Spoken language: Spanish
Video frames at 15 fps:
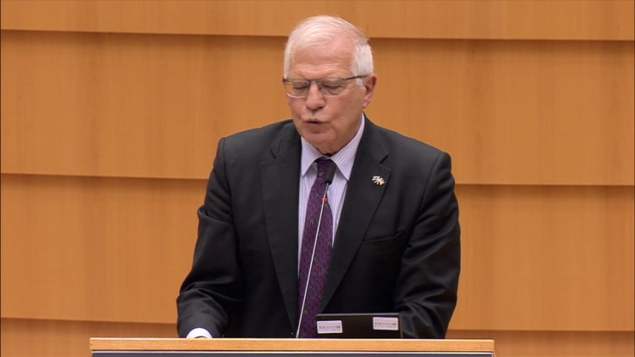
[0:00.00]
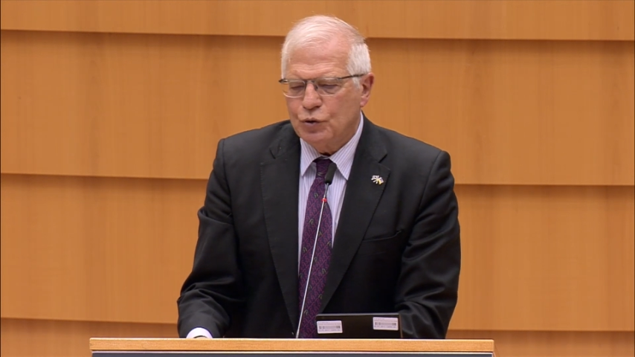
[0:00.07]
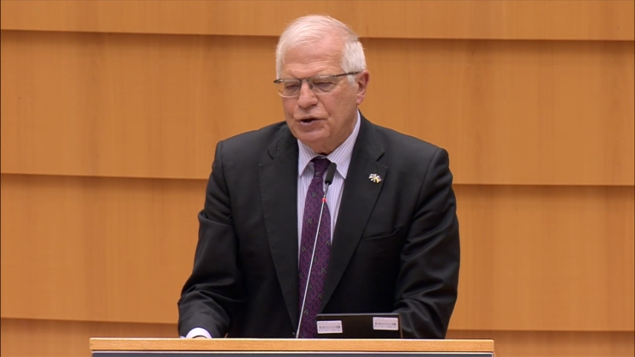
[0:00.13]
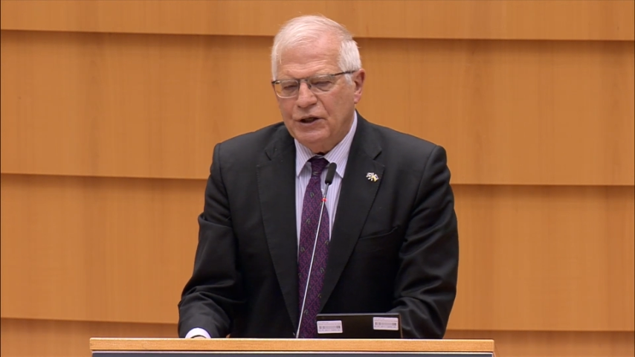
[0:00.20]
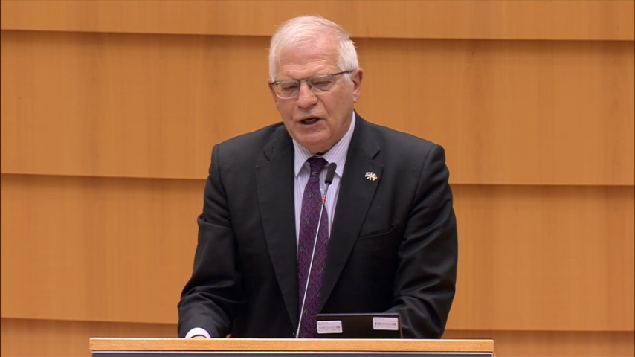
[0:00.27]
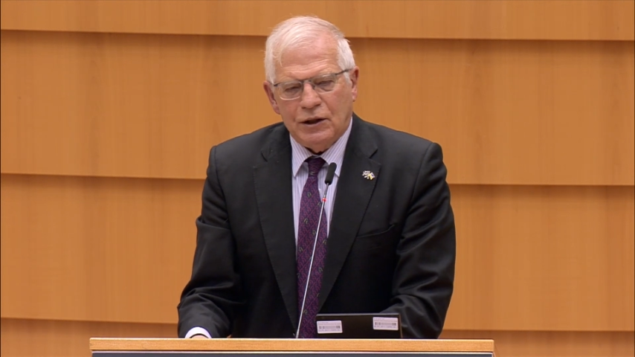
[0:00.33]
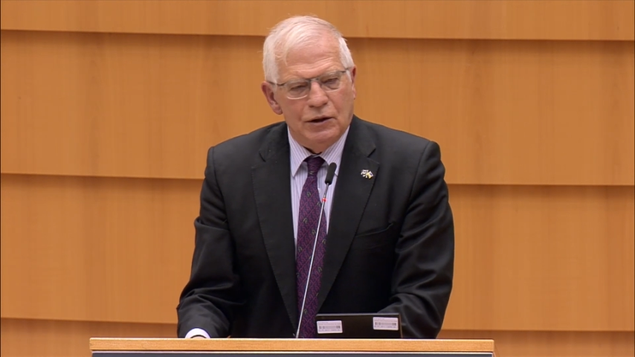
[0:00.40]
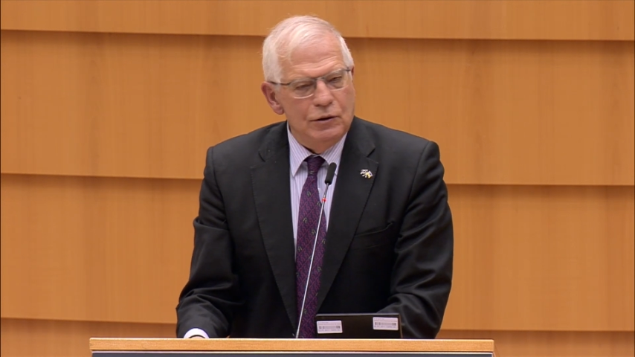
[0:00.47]

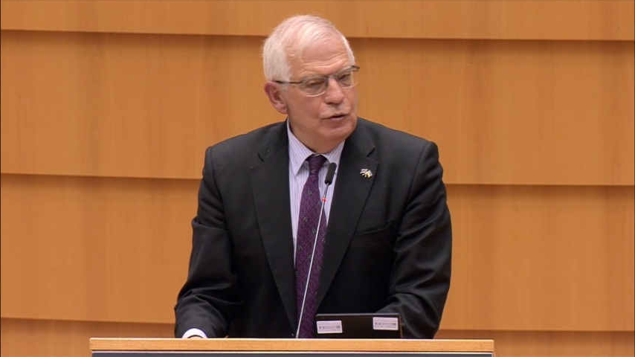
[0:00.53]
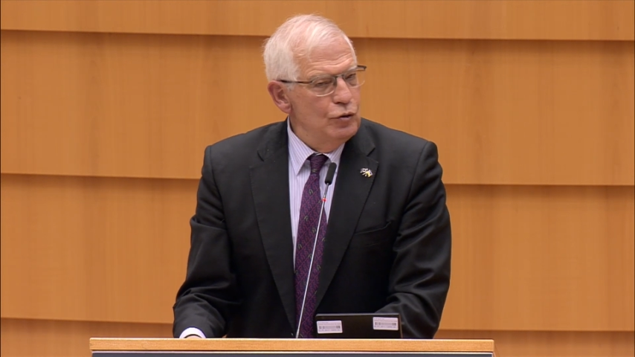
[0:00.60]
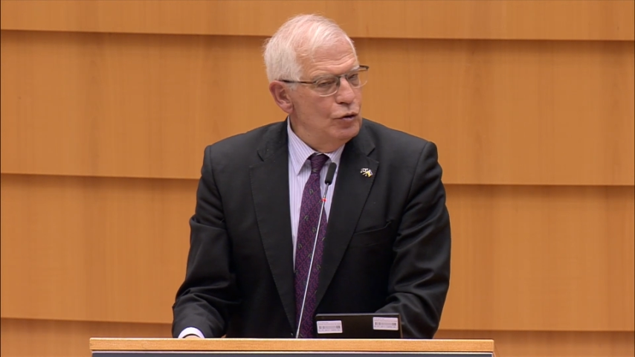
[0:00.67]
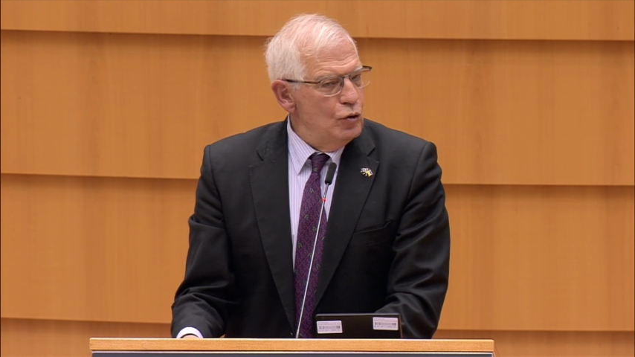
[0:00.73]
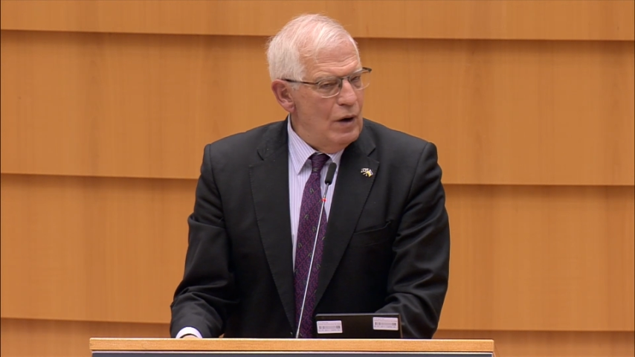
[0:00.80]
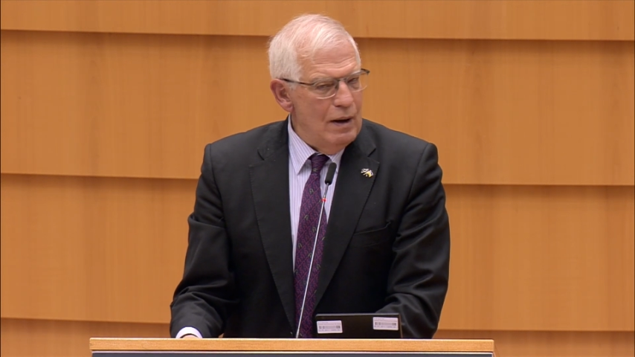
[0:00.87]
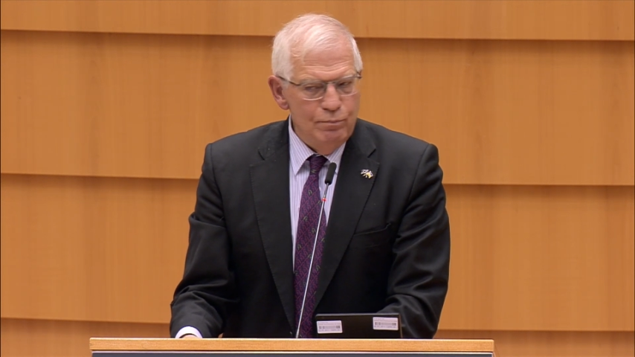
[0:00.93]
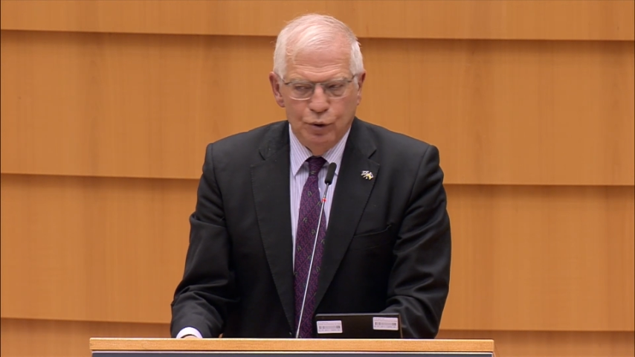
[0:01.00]
Rusia que
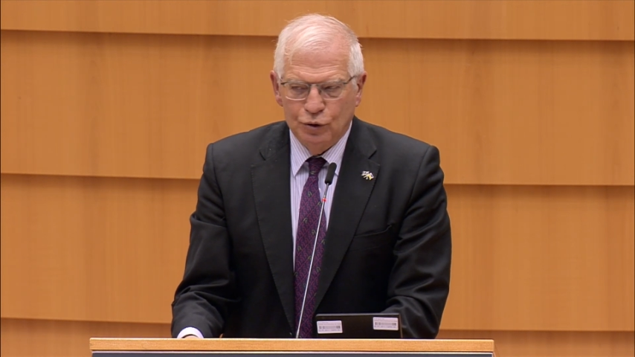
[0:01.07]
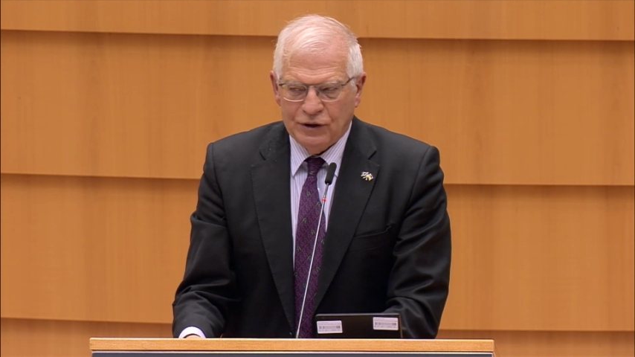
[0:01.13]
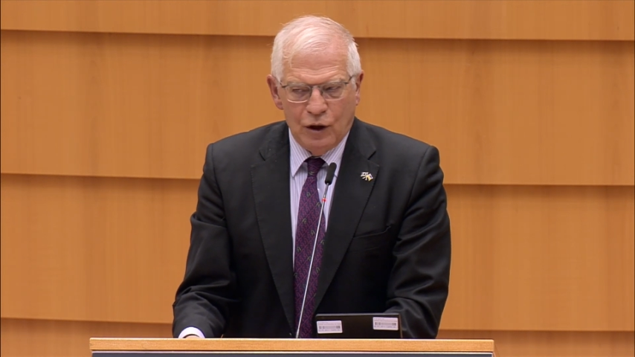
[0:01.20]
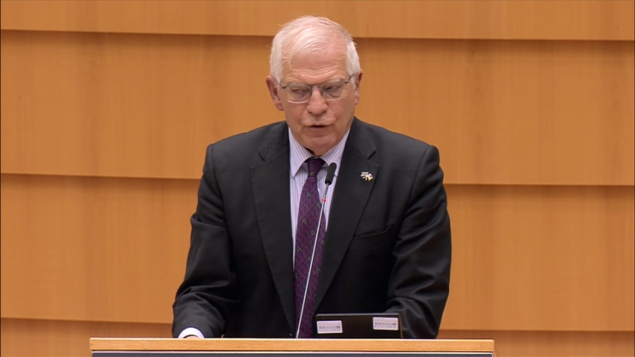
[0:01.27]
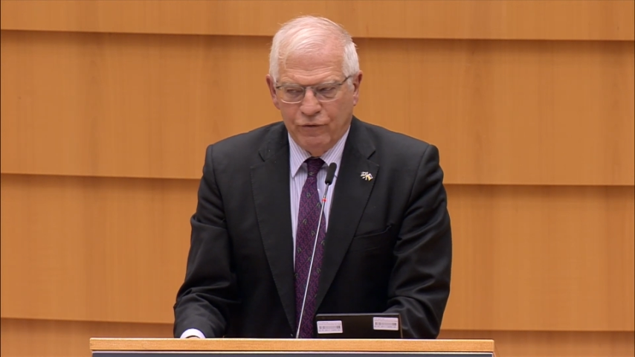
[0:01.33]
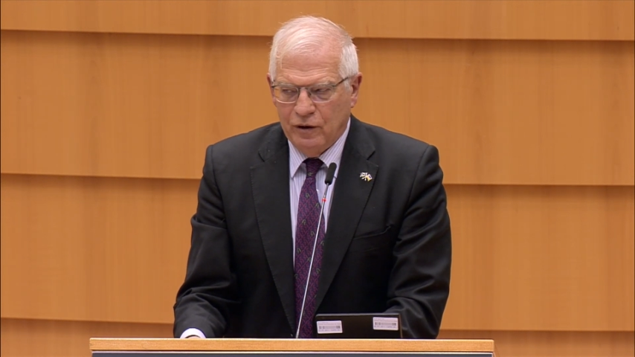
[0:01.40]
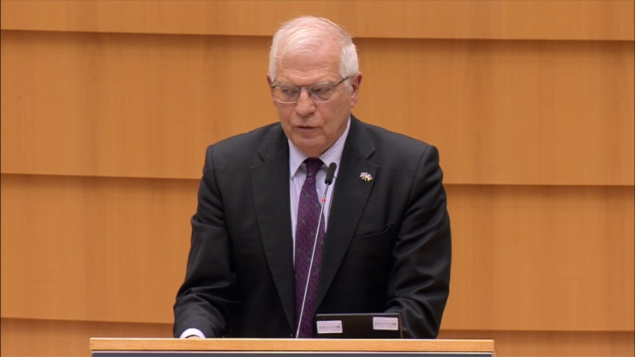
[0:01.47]
no han votado